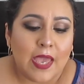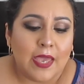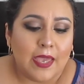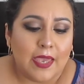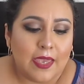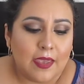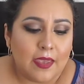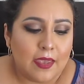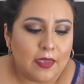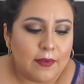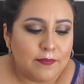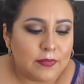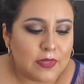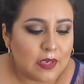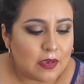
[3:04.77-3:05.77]

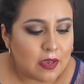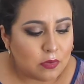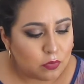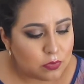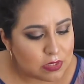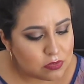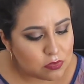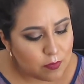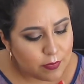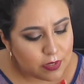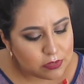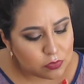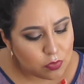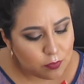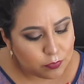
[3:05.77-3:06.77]
Em, algunas sombras
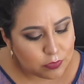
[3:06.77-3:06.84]
son